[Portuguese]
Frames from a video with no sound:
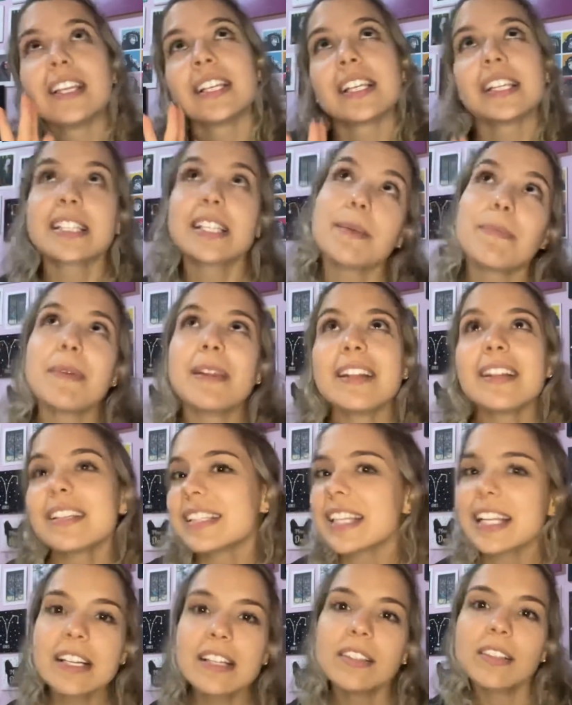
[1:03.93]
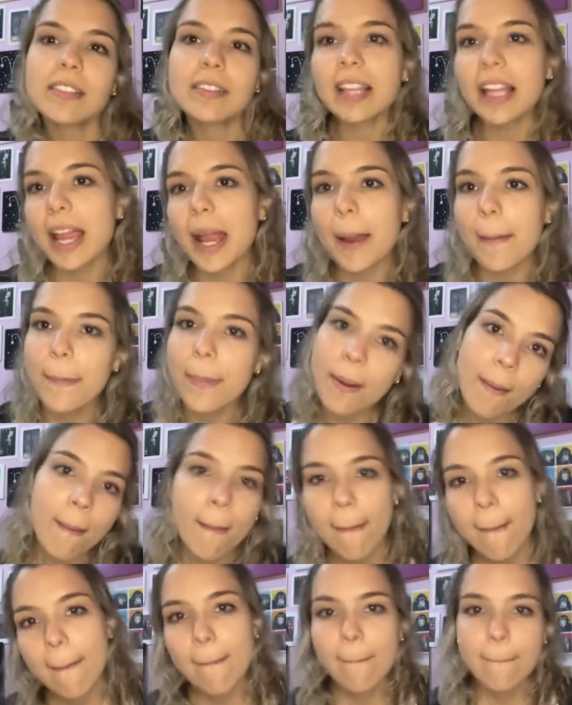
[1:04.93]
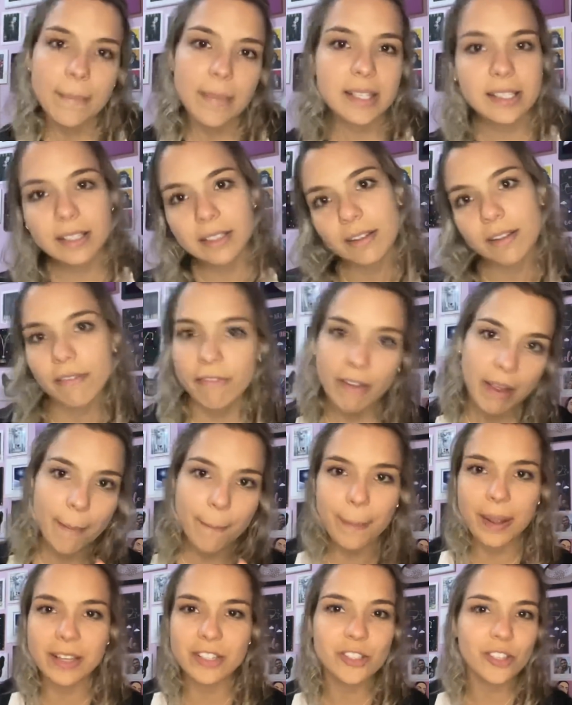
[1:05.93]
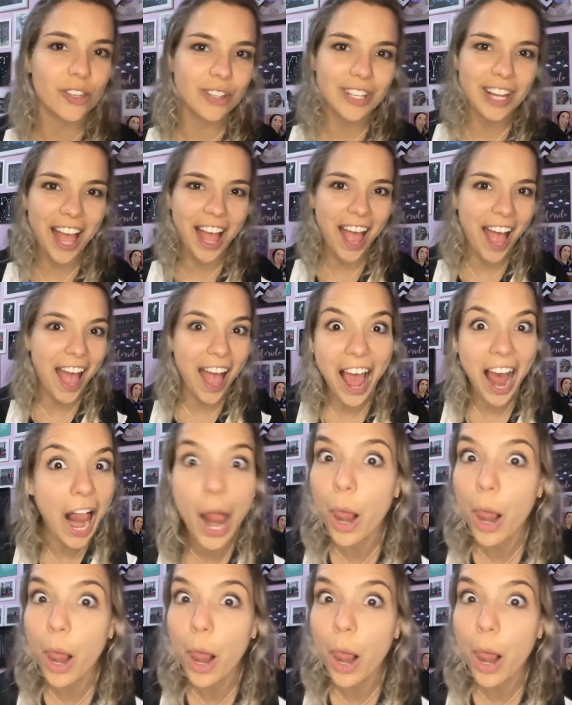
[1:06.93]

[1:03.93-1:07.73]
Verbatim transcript: Sempre no segundo tempo Mas quando vê apaixona